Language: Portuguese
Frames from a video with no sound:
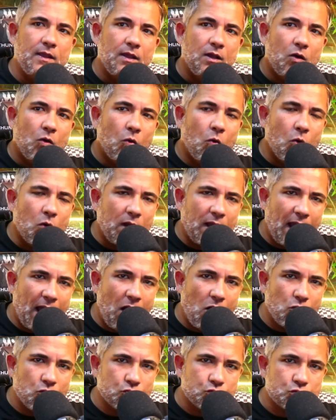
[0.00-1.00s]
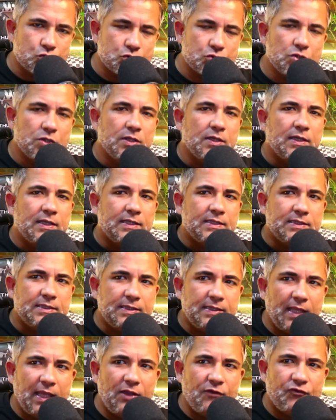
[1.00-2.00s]
O caos
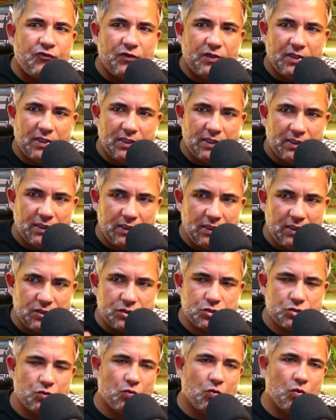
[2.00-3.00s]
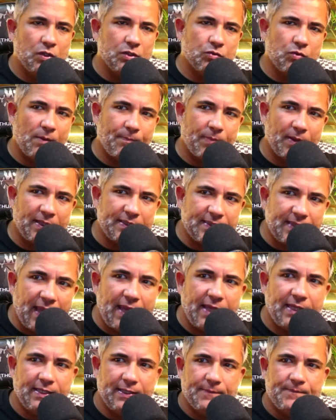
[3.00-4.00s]
teve início quando a
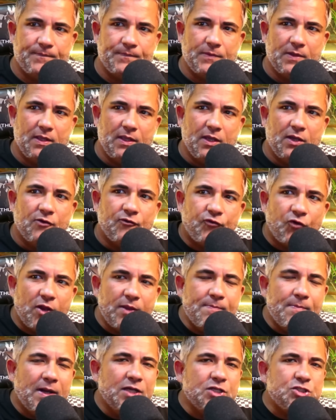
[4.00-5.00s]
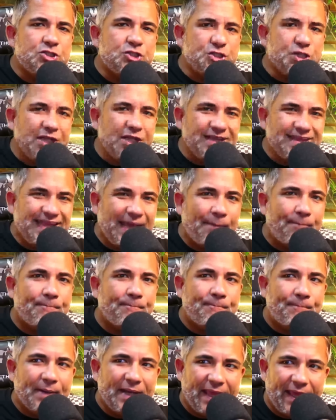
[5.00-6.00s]
plateia foi mantida
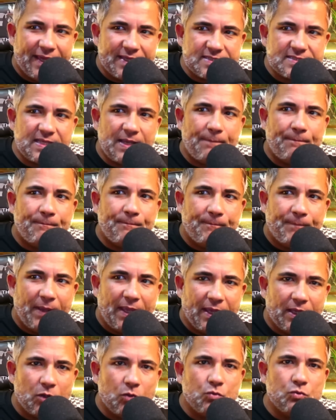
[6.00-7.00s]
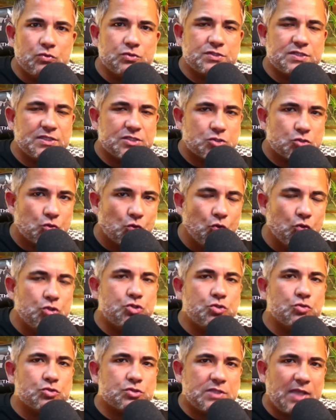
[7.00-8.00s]
presa pelos
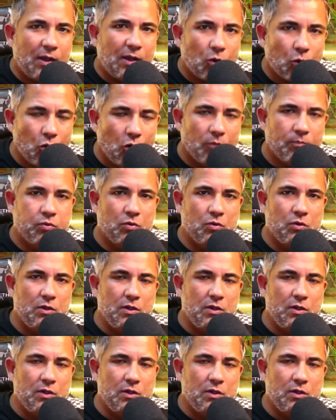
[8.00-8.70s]
estúdios da Globo.